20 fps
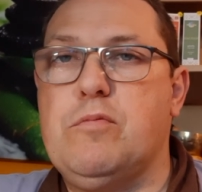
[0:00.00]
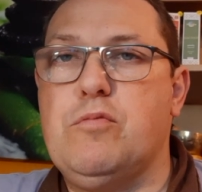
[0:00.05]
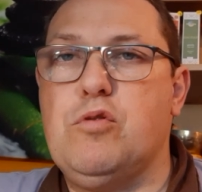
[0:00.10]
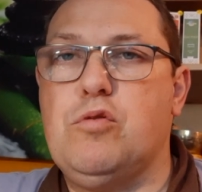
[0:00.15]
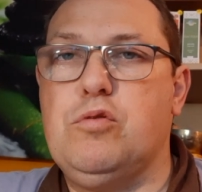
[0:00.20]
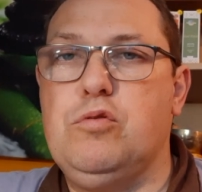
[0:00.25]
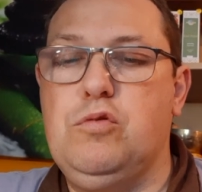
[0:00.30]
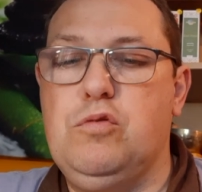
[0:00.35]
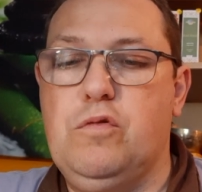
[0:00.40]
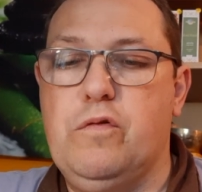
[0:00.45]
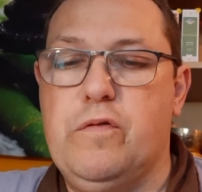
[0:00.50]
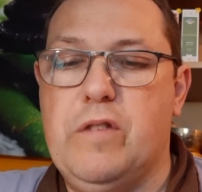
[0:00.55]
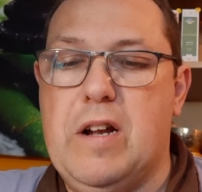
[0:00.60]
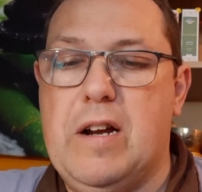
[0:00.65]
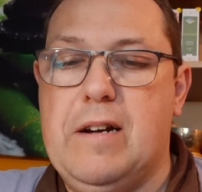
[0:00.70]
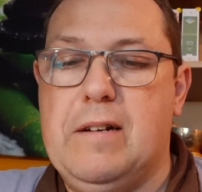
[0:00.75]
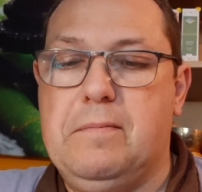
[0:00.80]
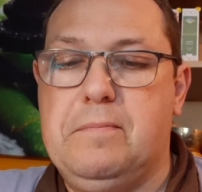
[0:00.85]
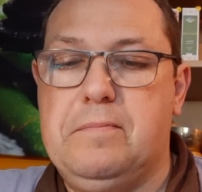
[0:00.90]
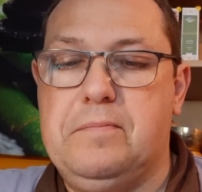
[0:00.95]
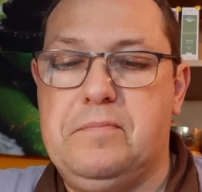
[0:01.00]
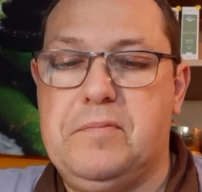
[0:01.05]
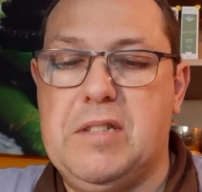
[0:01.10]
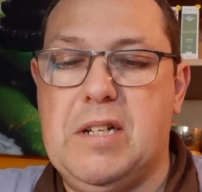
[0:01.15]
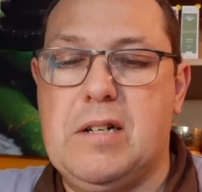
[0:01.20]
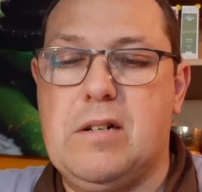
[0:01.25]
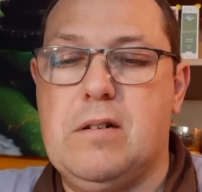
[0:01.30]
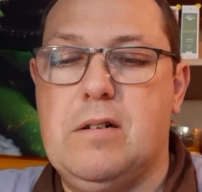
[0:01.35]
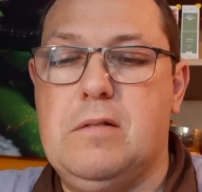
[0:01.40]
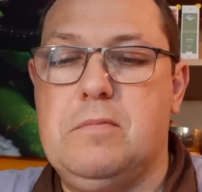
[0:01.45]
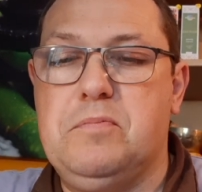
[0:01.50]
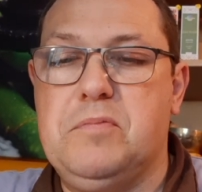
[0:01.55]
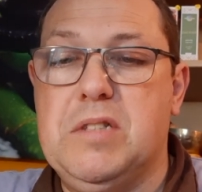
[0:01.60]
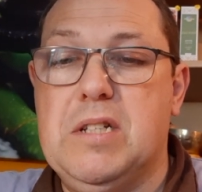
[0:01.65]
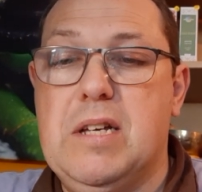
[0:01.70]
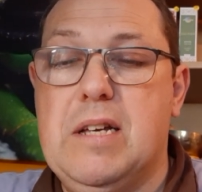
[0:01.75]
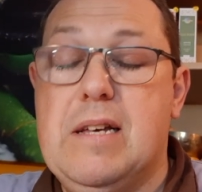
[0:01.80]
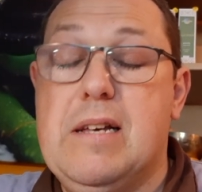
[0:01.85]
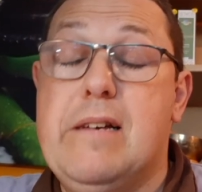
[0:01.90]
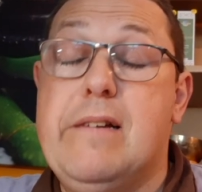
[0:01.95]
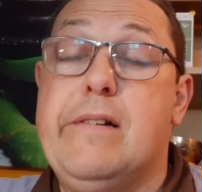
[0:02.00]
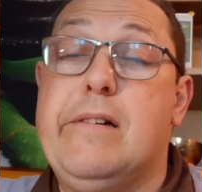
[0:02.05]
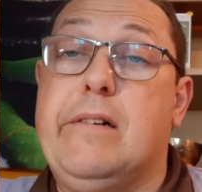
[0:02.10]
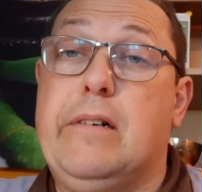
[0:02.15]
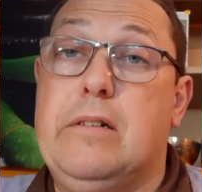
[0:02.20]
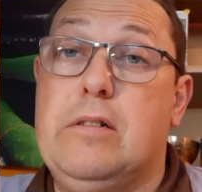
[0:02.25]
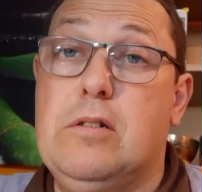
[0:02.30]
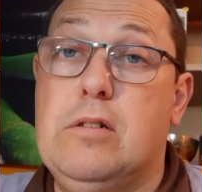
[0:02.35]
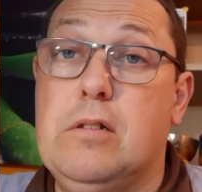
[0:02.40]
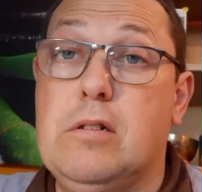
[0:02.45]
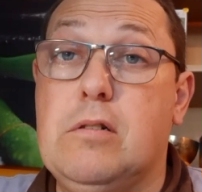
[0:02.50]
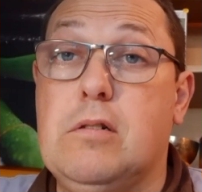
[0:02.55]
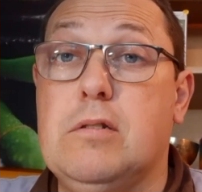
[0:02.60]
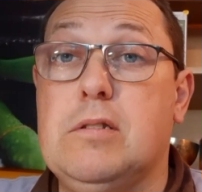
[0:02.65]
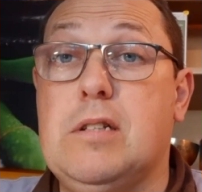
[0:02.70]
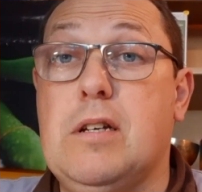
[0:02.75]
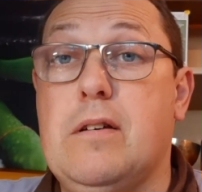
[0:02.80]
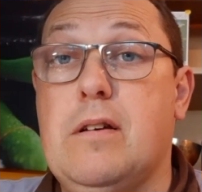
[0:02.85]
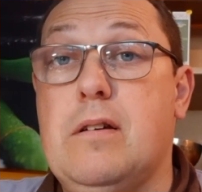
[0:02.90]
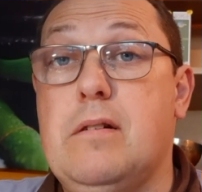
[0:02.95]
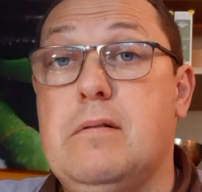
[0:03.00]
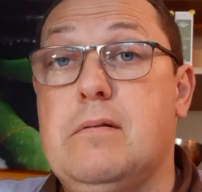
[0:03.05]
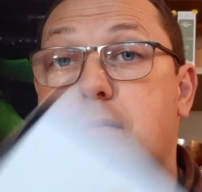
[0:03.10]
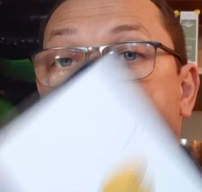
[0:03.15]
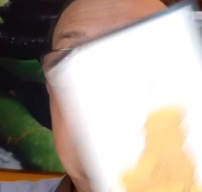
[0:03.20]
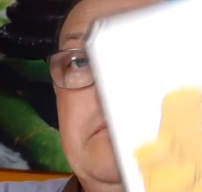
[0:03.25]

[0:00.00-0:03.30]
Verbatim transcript: beaucoup de nouvelles. D'accord Le côté